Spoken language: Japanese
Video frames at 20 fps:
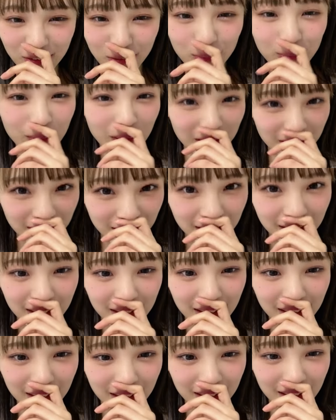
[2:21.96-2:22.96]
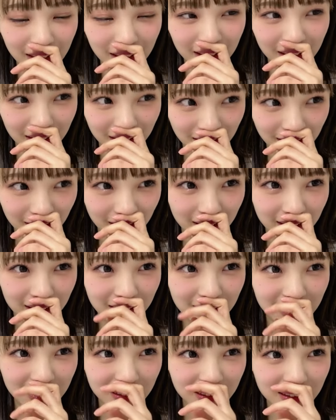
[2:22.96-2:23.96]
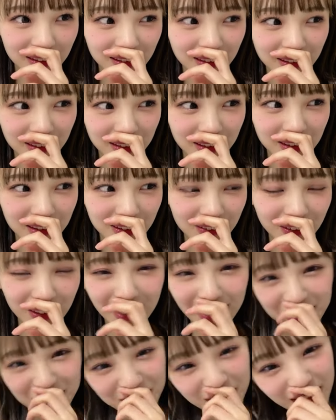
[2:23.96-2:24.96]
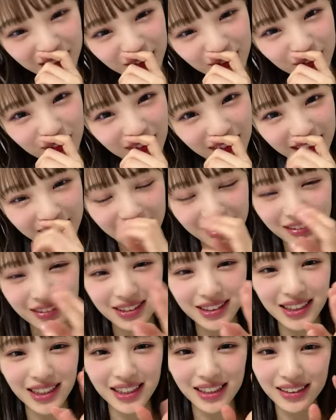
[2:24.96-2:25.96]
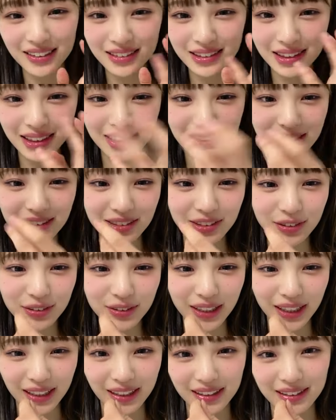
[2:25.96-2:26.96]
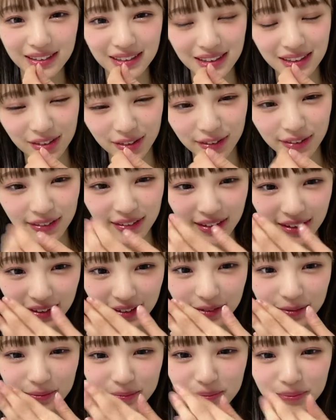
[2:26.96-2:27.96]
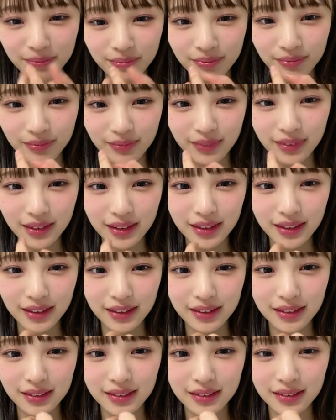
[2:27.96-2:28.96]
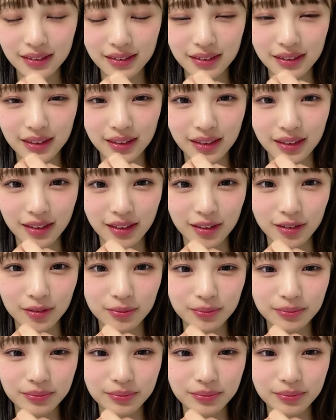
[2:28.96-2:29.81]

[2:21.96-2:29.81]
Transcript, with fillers: ほんまになんかねわかるあのなんか癖癖強な感じというかなんか